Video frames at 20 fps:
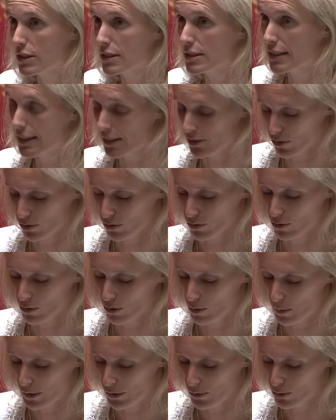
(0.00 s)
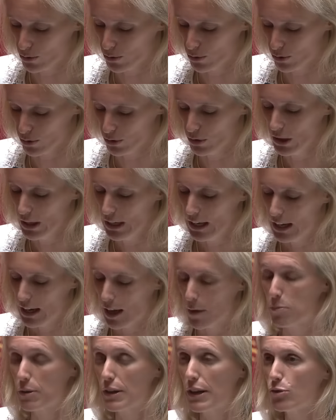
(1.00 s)
des ex-hôpitaux locaux,
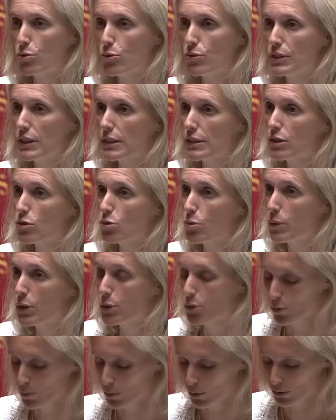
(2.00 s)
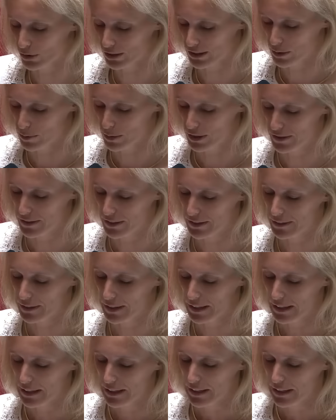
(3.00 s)
appelés à devenir des hôpitaux de proximité.